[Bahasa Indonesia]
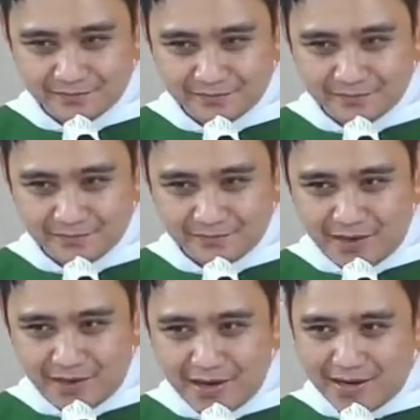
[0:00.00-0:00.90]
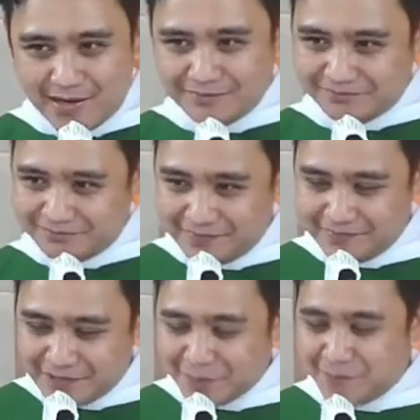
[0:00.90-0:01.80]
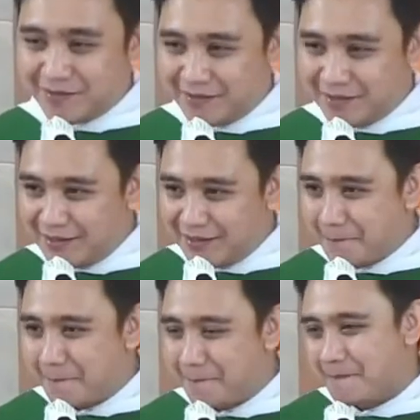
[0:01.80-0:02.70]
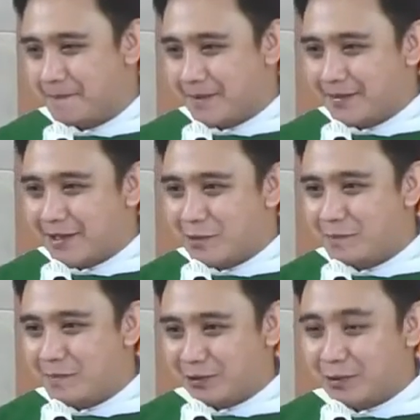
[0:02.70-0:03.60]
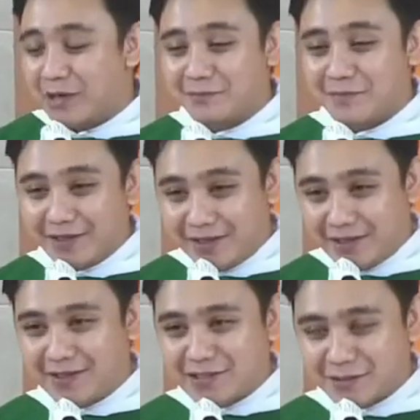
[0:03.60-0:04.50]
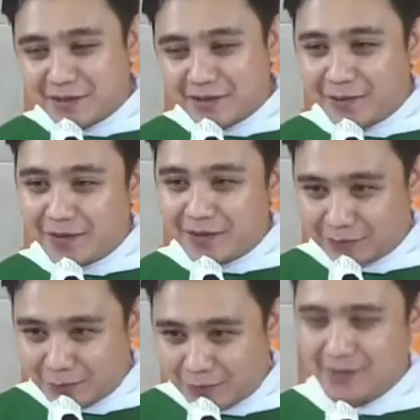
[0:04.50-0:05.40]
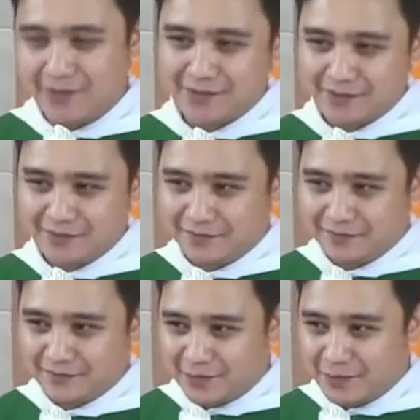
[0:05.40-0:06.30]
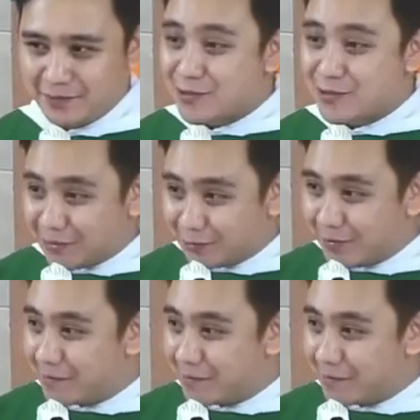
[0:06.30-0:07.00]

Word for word: Kadang-kadang seperti ini kita lupa Tuhan memanggil kita sebagai orang tua. Tugas orang tua apa?